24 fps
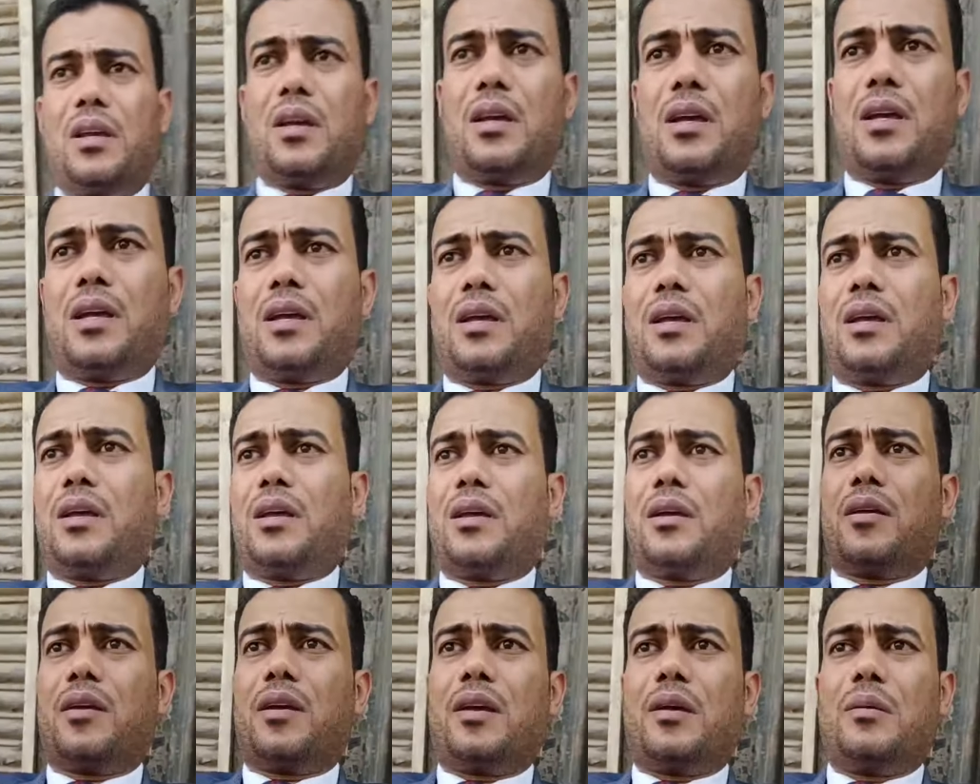
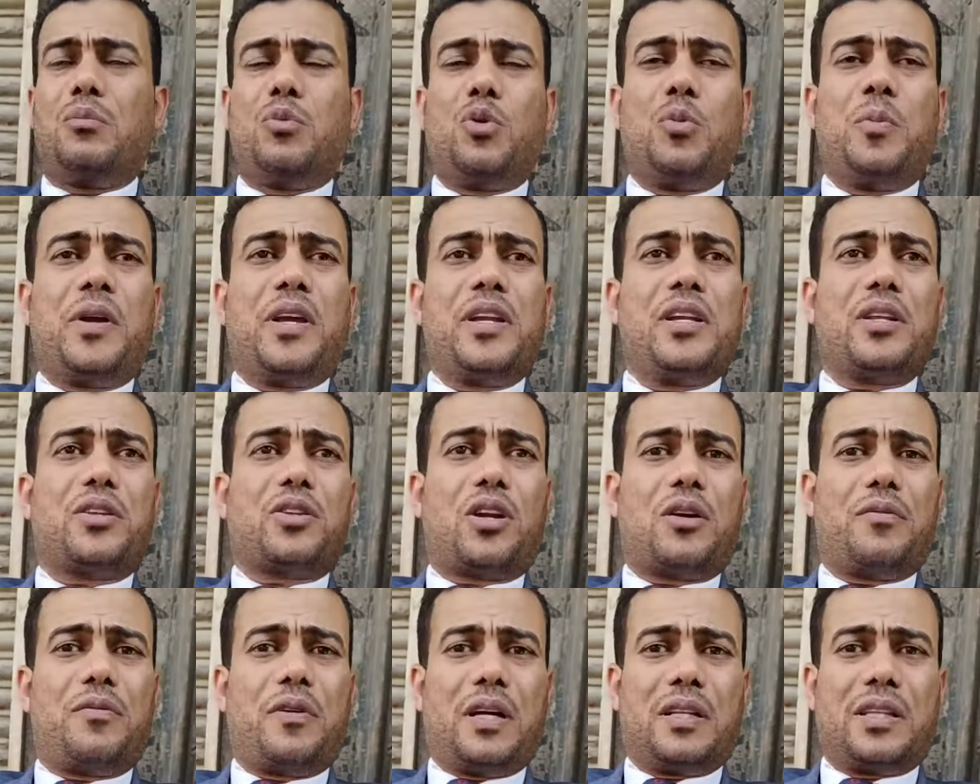آه، ممكن
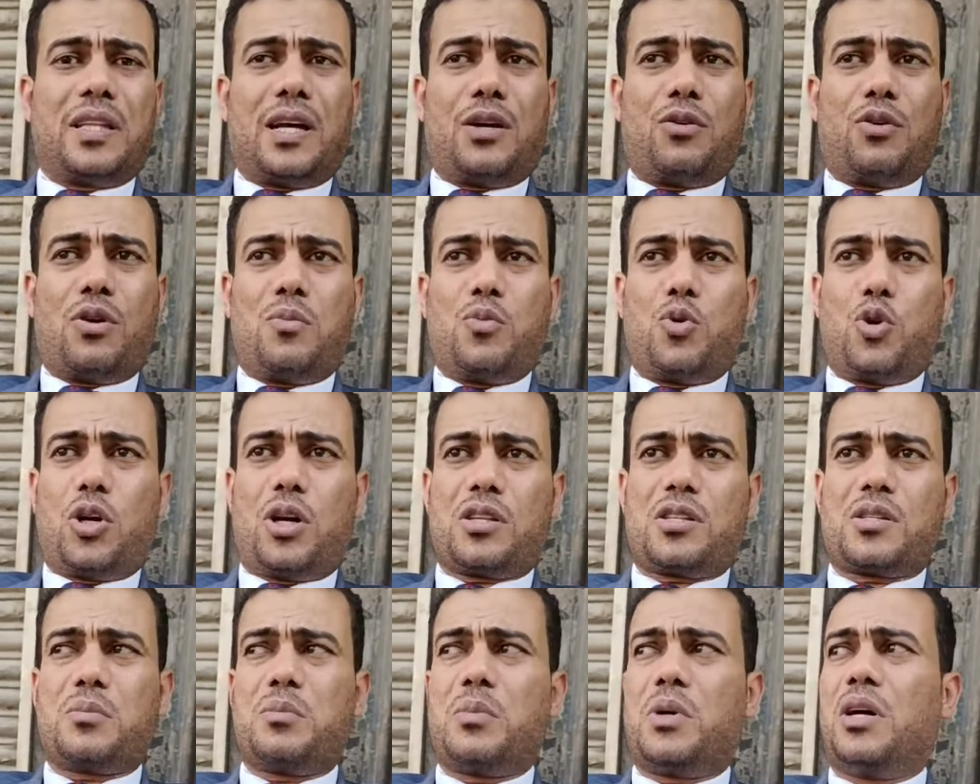يترفع دعوى
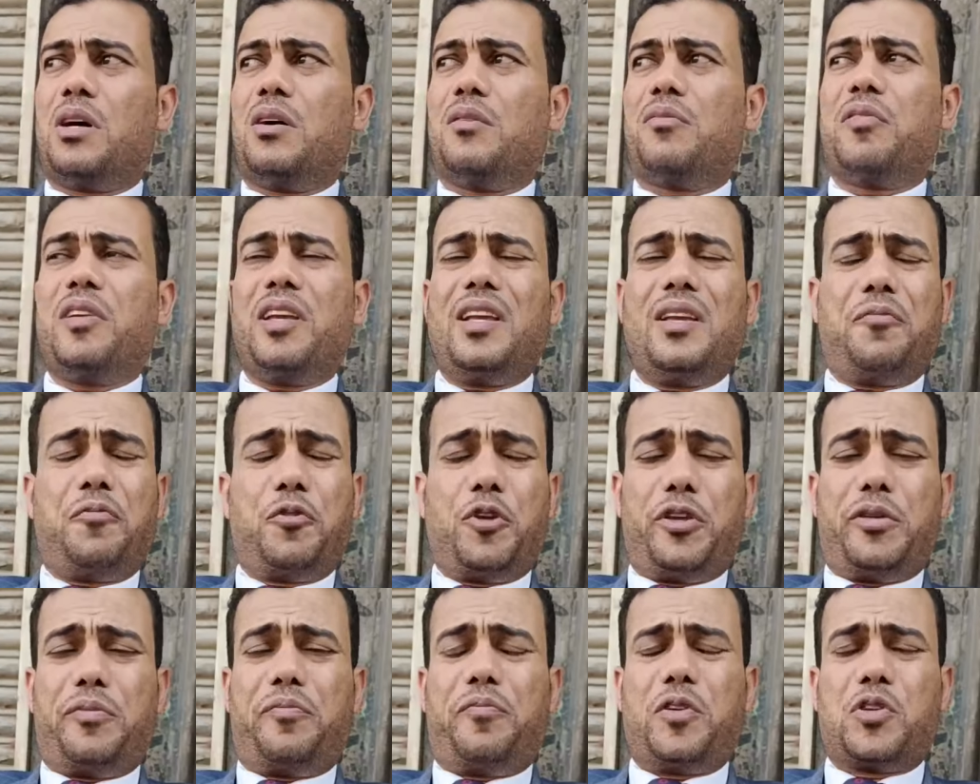مخاصمه في
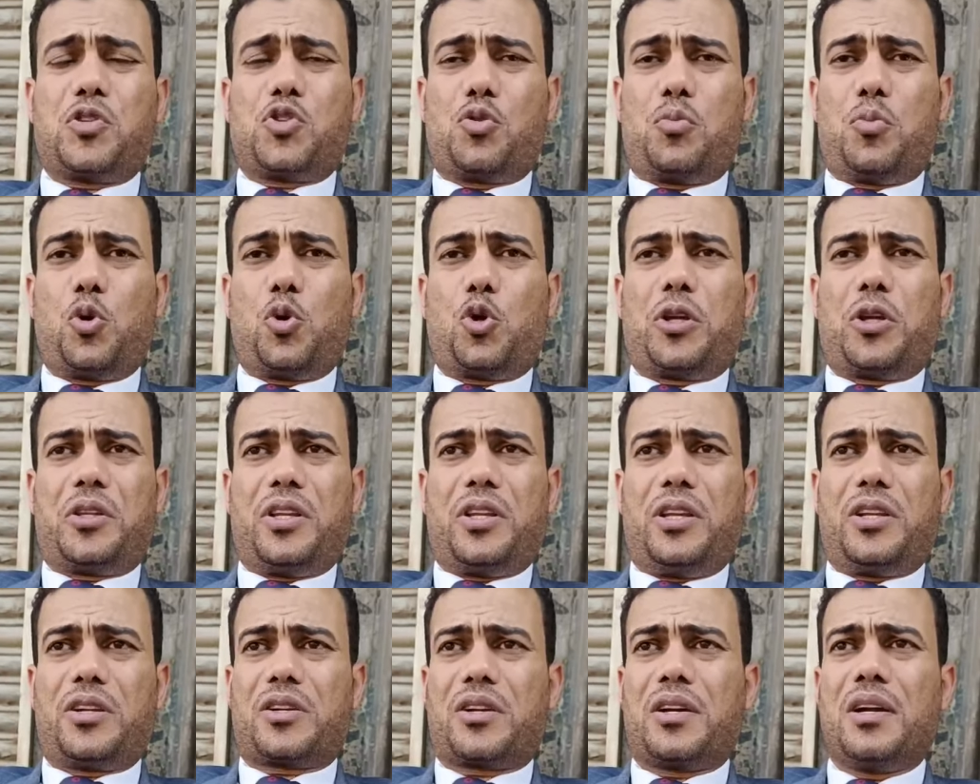في في سبل
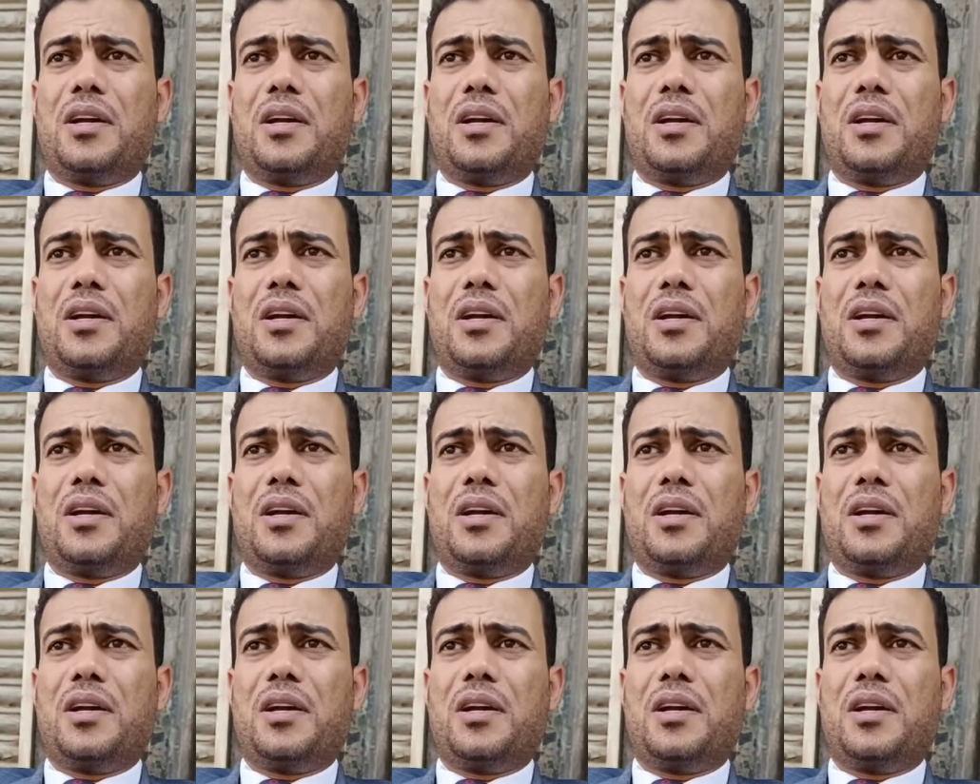كتير